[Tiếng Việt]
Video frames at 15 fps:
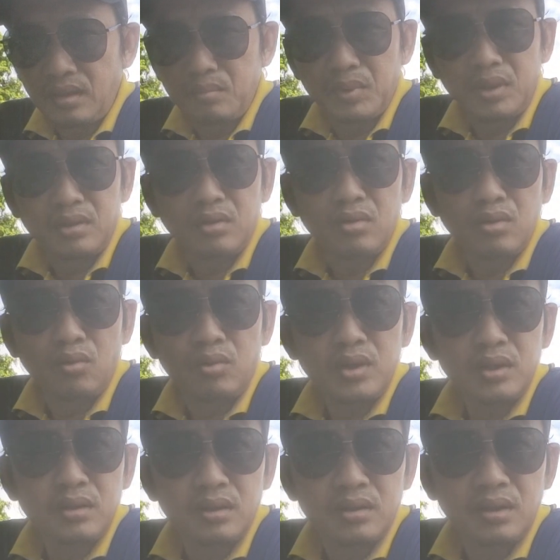là mình có đủ
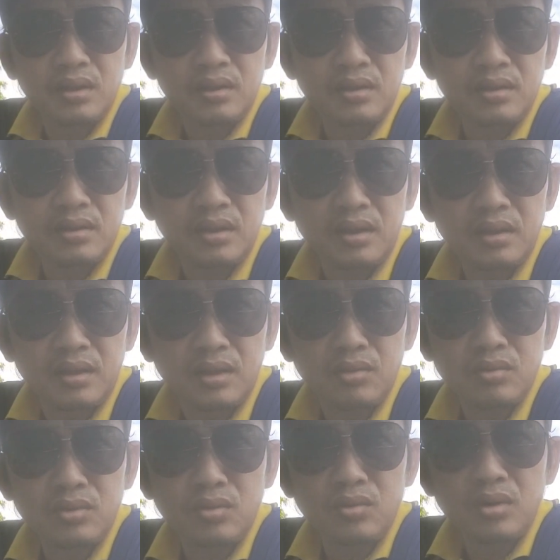kiến thức để để
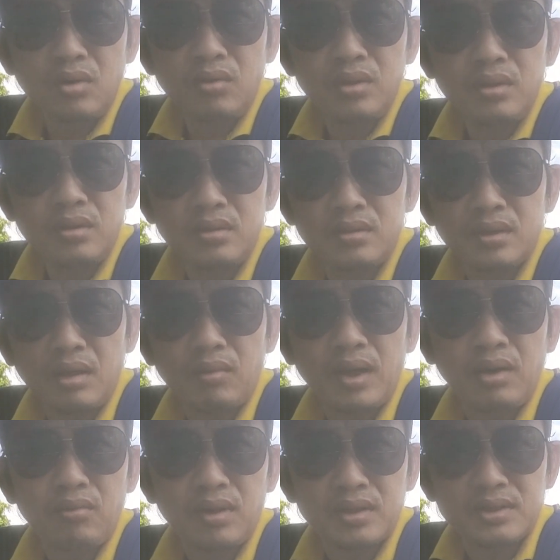hiểu tôi nói tàu
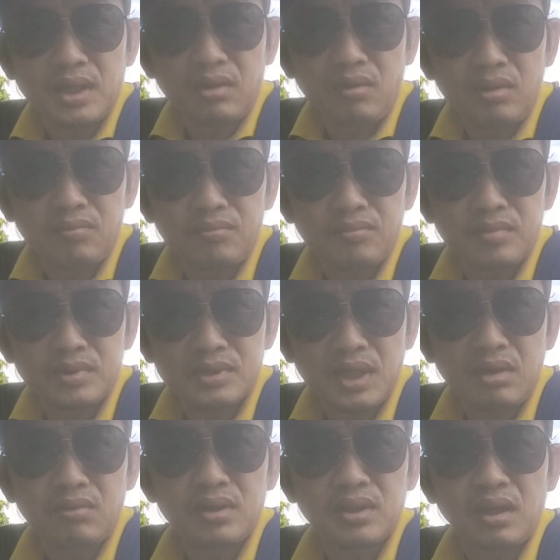lao là sao không
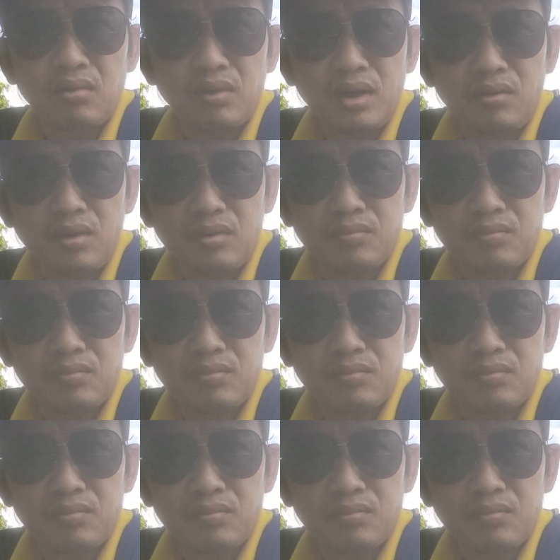sao là tàu lao